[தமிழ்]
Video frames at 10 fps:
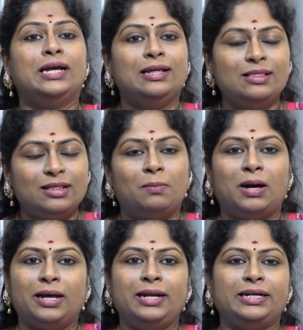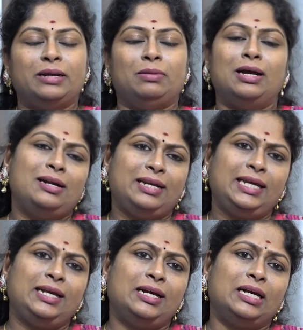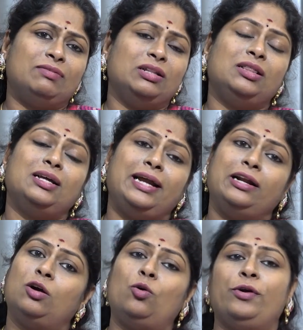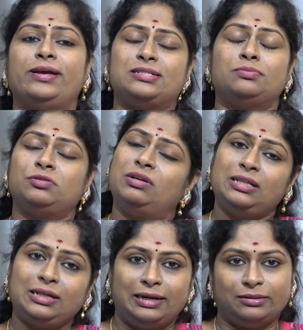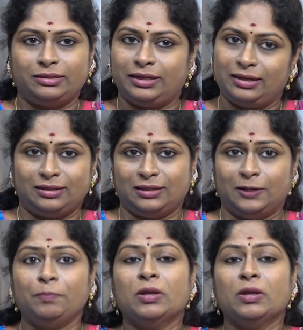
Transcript: இந்த மாதிரி டைமில் நீங்கள் வந்து எடுக்கக்கூடிய ஸ்டெப்ஸ் வந்து எடுத்துகிட்டே இருங்க